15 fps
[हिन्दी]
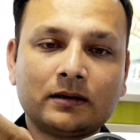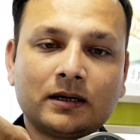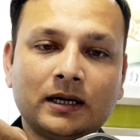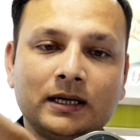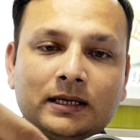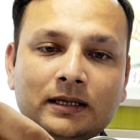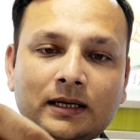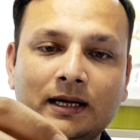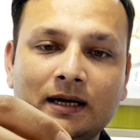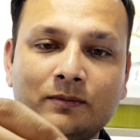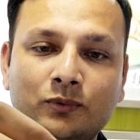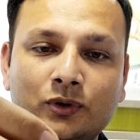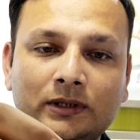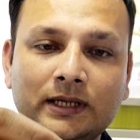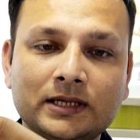कट लग
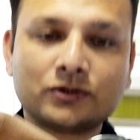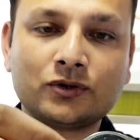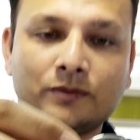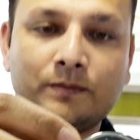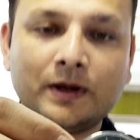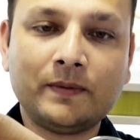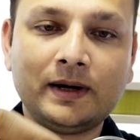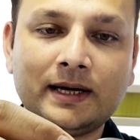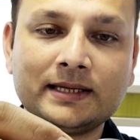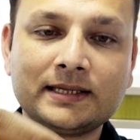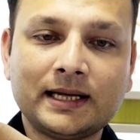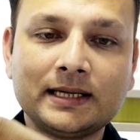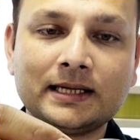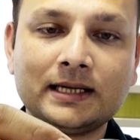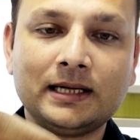बोलते हैं इसको बेवल
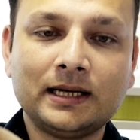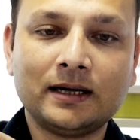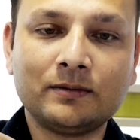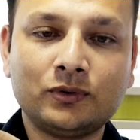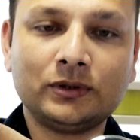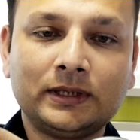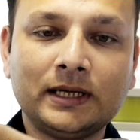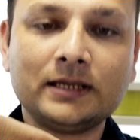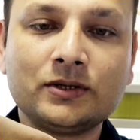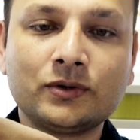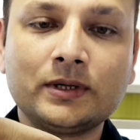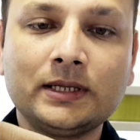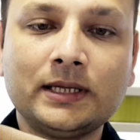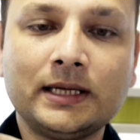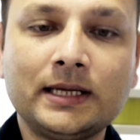डिज़ाइन की लग बोलते हैं जो
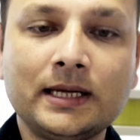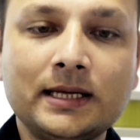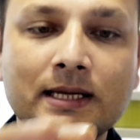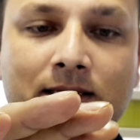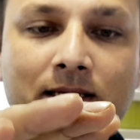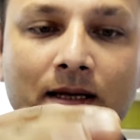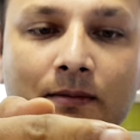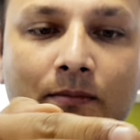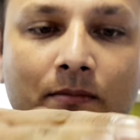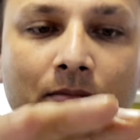कि देखिए ये इसे